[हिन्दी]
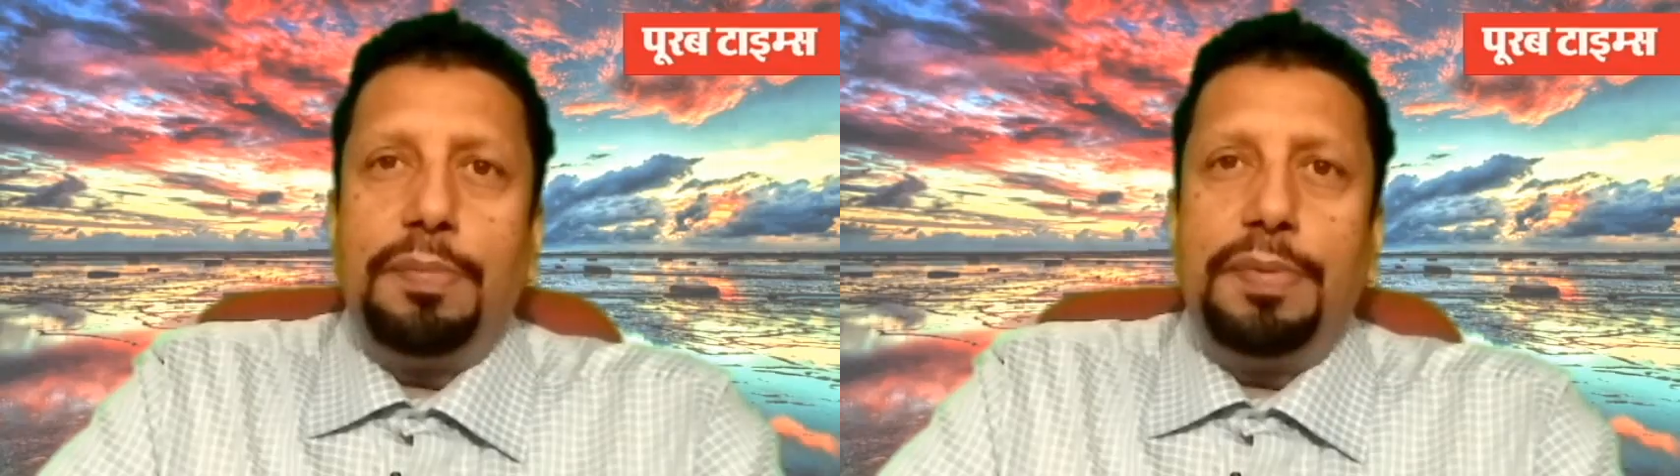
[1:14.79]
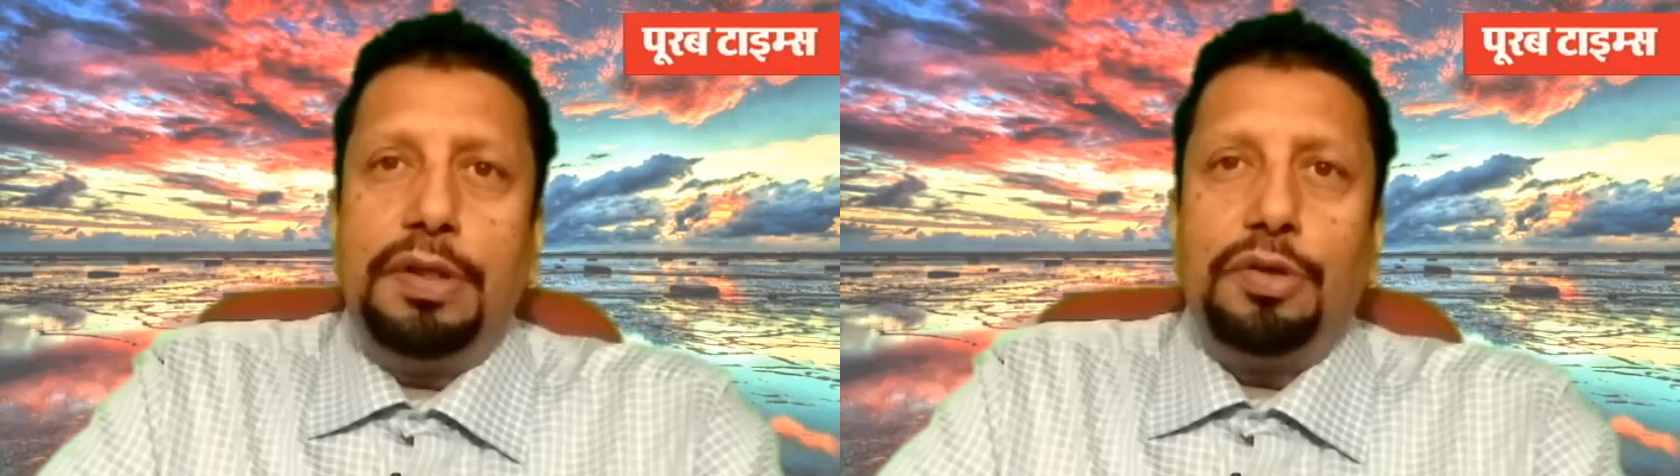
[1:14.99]

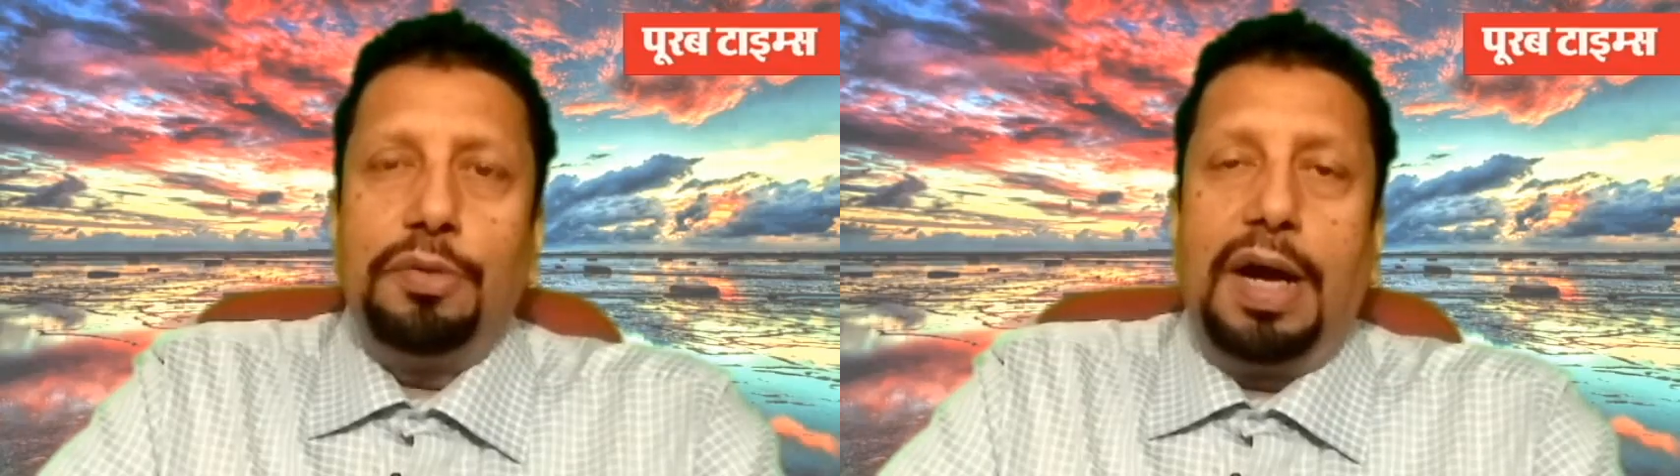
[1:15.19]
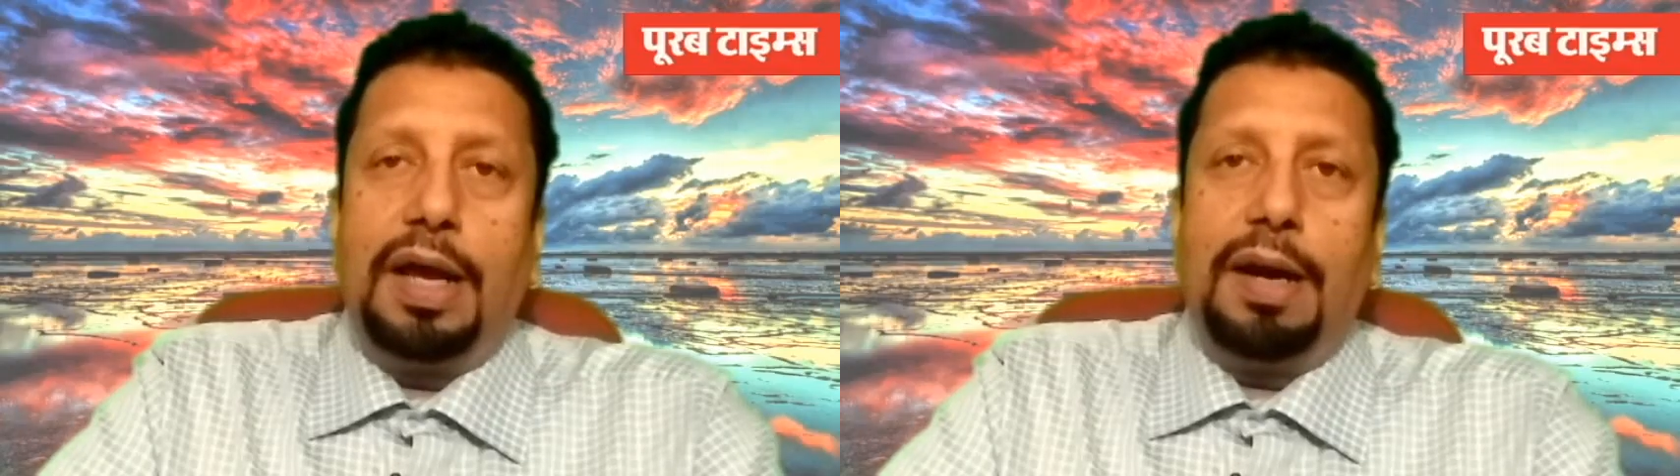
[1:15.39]
कभी
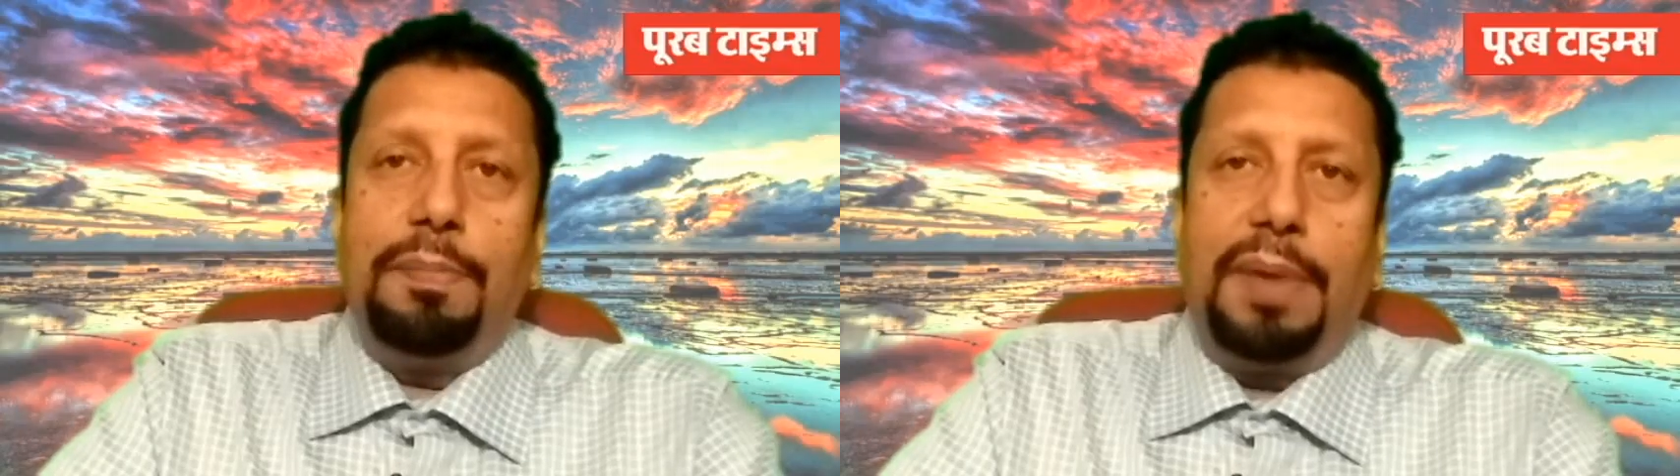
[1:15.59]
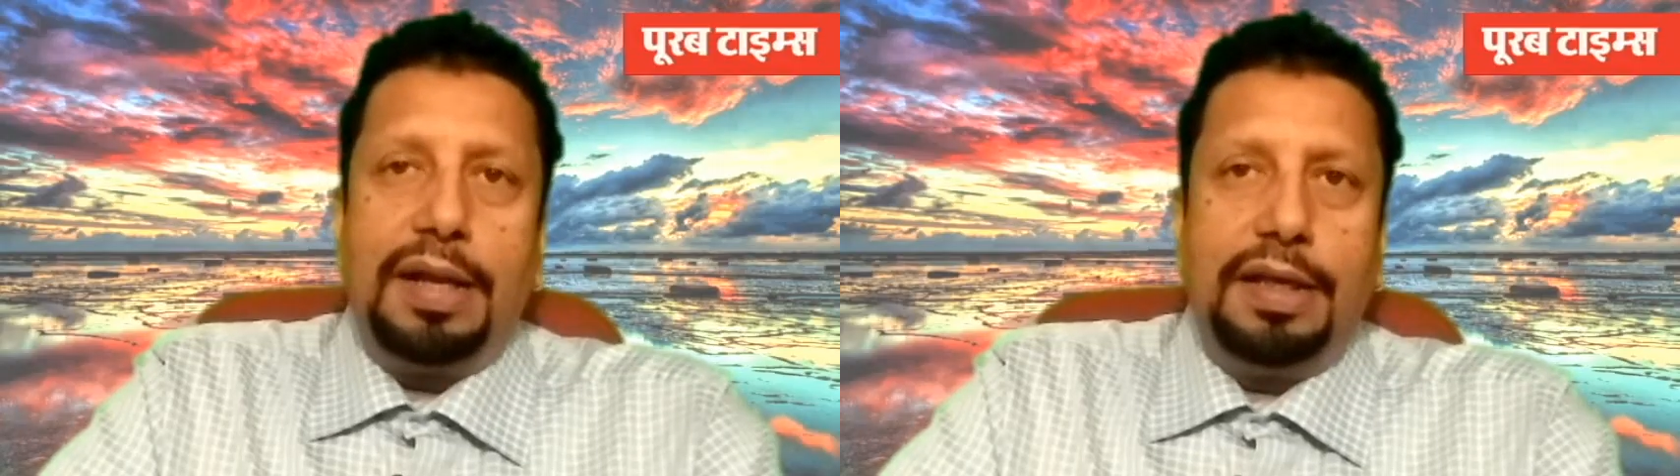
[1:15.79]
तुम्हारा
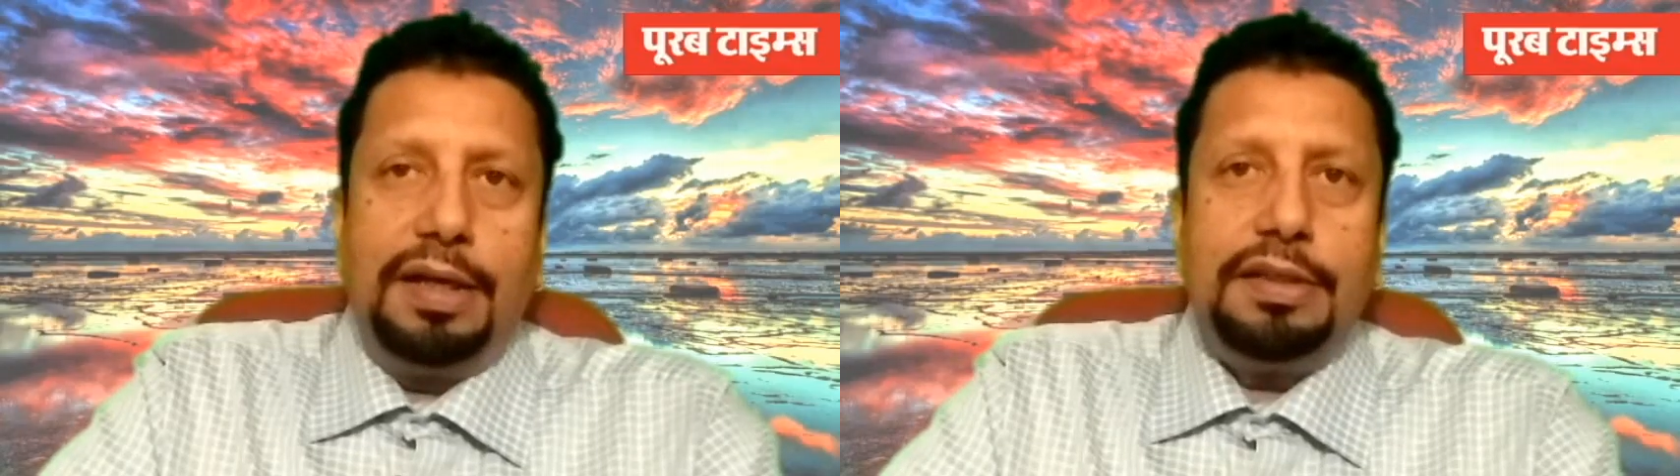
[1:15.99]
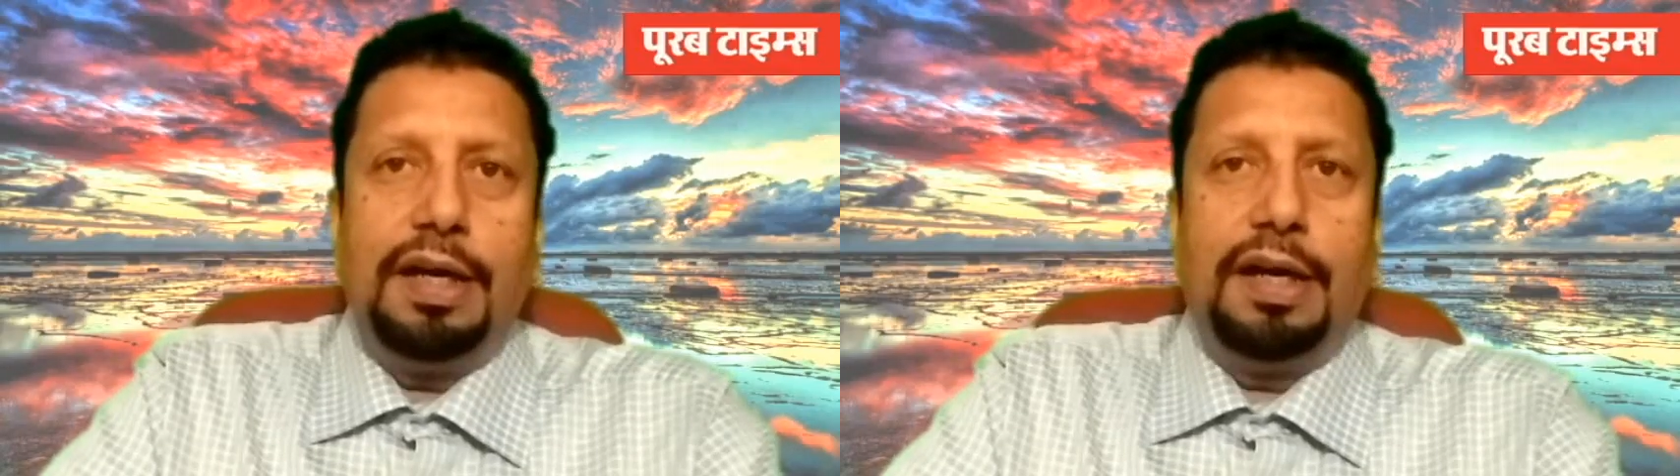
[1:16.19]

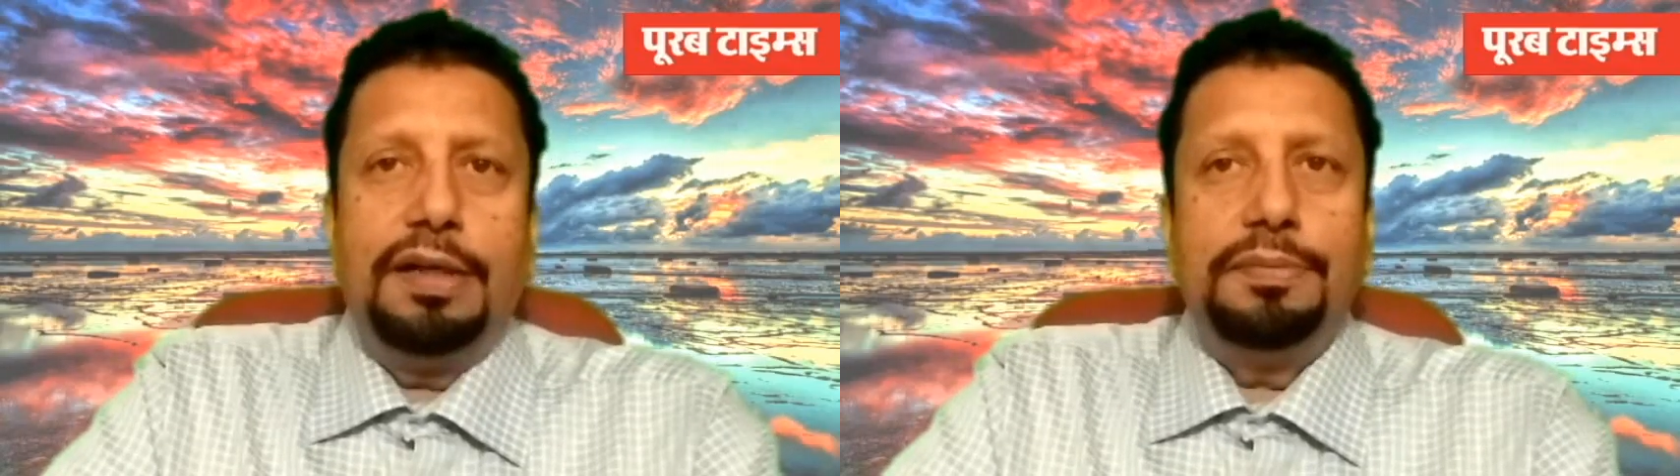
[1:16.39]
बाधक था